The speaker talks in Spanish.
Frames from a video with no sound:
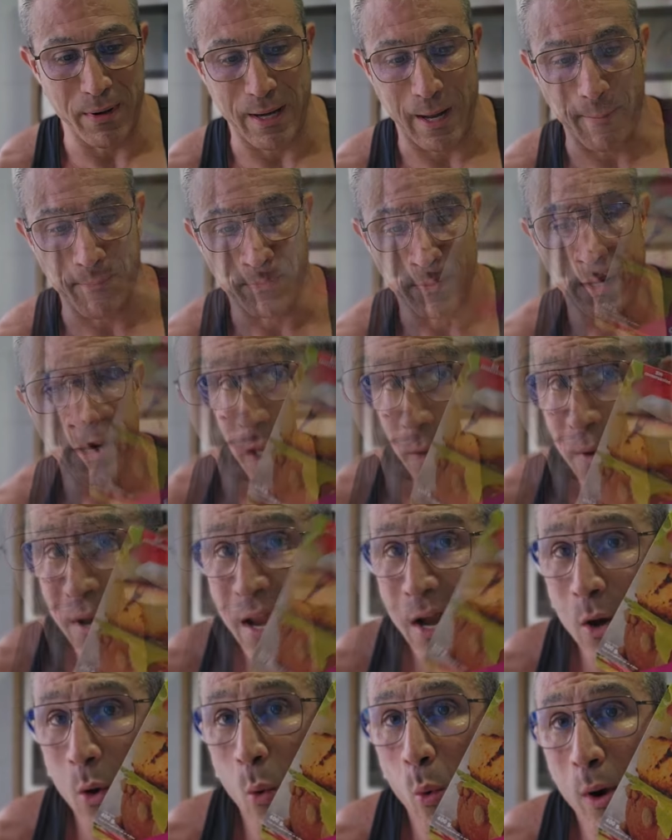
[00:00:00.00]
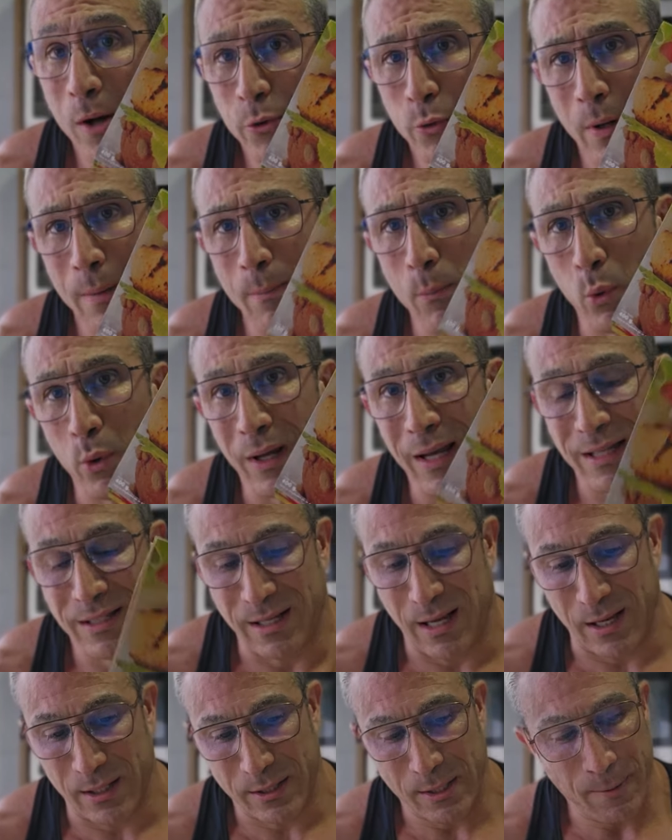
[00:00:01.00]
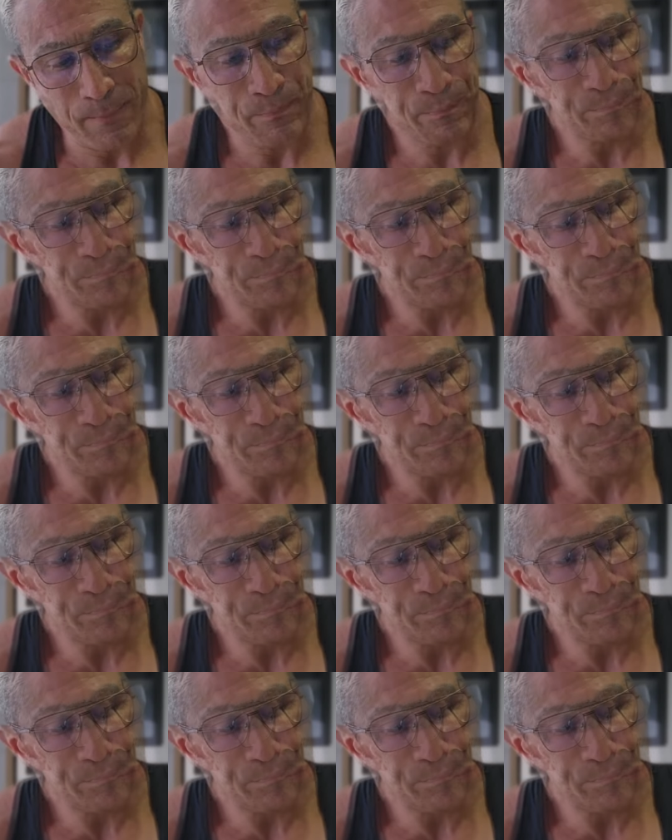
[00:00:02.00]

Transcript: mira, aquí vienen cuatro hamburguesas